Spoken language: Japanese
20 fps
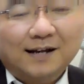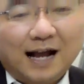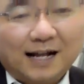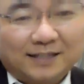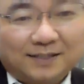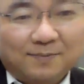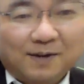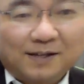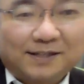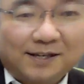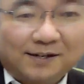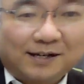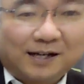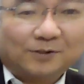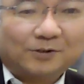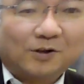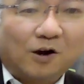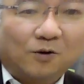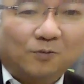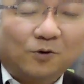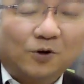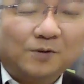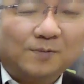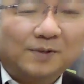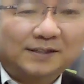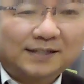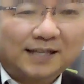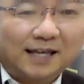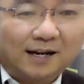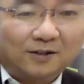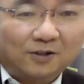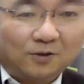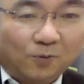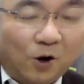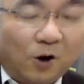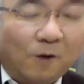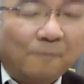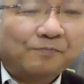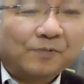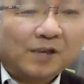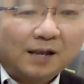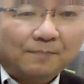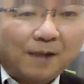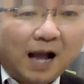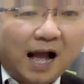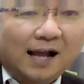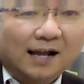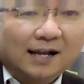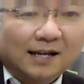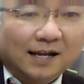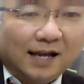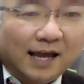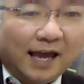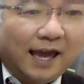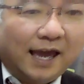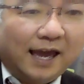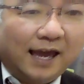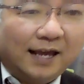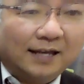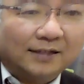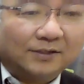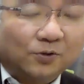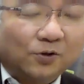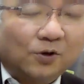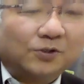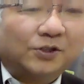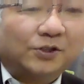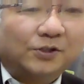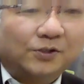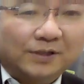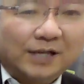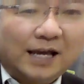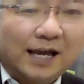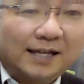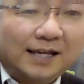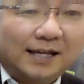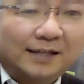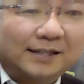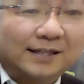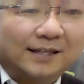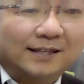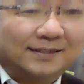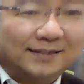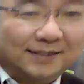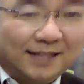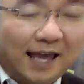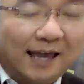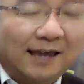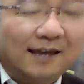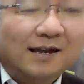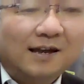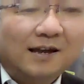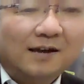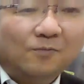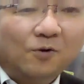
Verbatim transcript: 集まっているかとは思いますけれども、まあえー、その9大だってですね、